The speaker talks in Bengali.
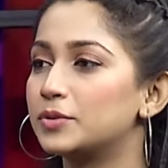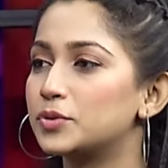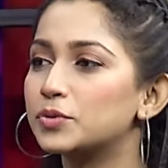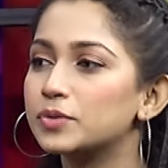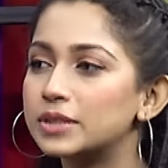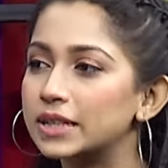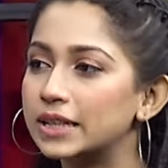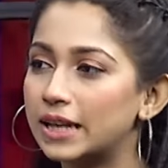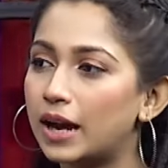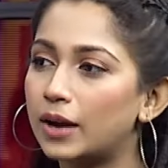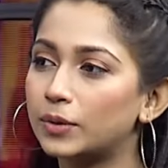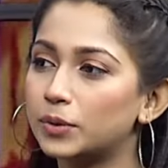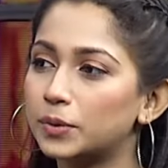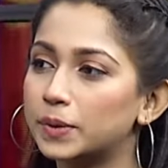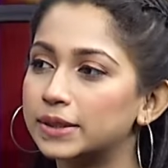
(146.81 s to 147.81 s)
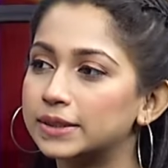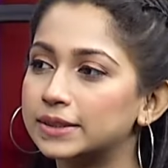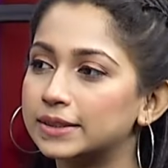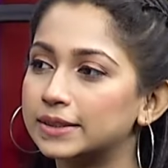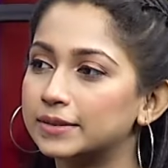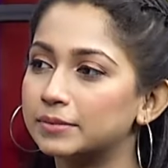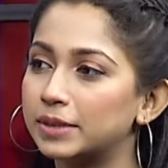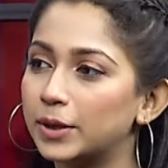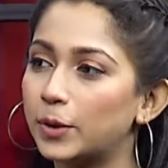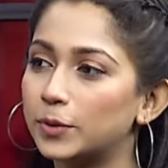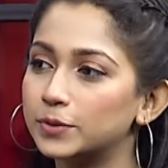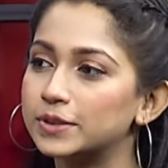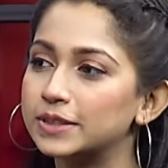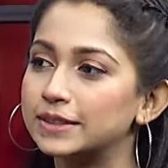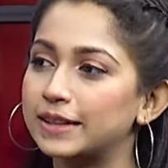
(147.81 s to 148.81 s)
ছুটি কি আরো রয়েছে মানে
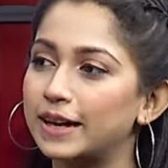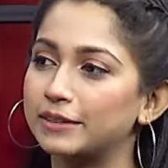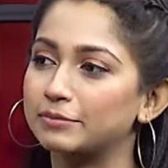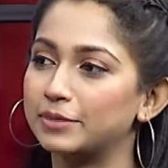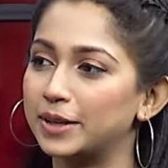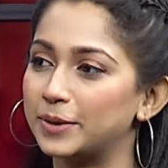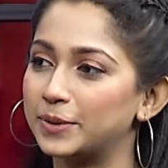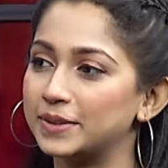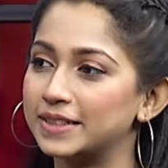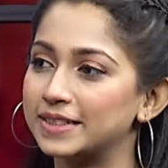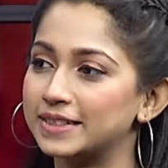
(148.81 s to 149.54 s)
কতদিন থাকবেন আমি